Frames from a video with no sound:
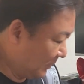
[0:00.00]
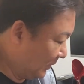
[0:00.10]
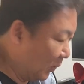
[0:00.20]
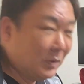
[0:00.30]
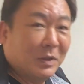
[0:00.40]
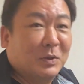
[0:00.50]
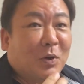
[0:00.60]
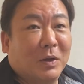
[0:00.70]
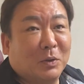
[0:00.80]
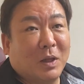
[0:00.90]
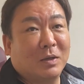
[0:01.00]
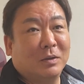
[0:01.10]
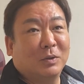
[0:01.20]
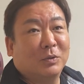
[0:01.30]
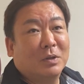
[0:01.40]
어, 근데 그거 알아?
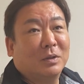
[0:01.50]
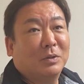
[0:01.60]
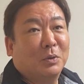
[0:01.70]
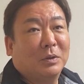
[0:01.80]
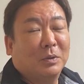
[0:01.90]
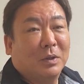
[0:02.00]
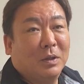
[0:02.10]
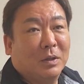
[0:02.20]
댓글에 누가 그렇게 써놨던데?